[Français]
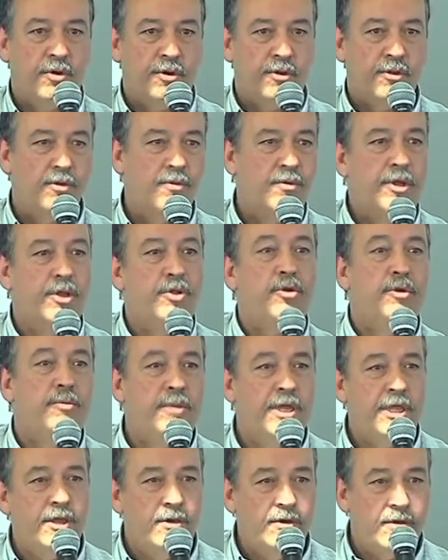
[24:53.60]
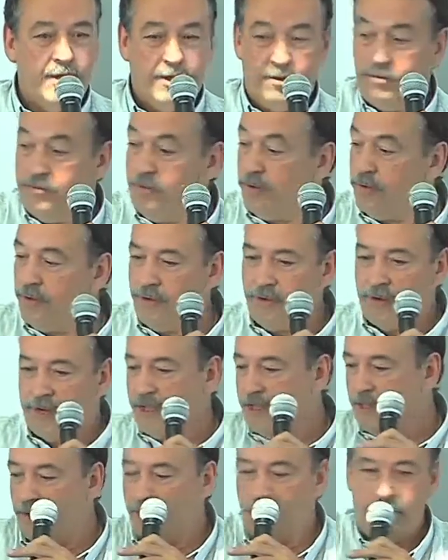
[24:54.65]
si la technologie était ouverte,
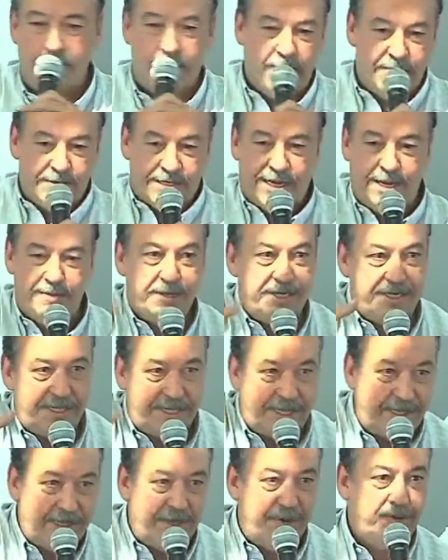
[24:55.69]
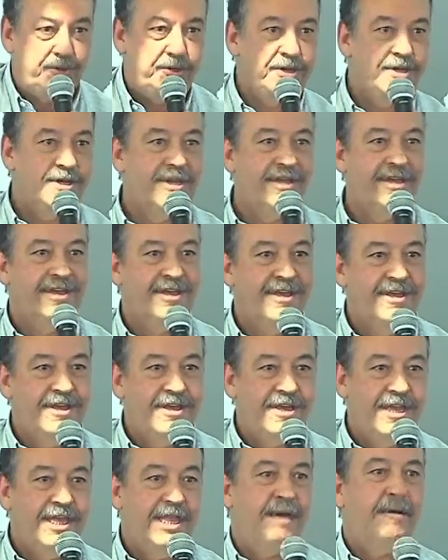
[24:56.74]
c'était un moteur d'un litre et demi qu'on
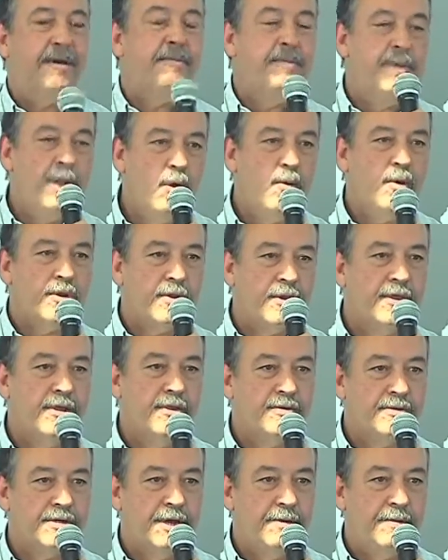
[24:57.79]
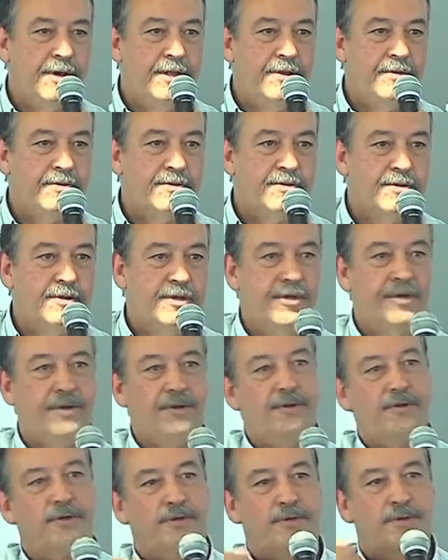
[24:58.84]
pouvait avoir sur la, sur
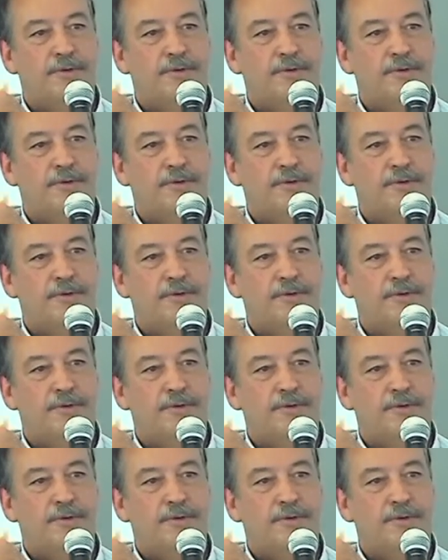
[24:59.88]
la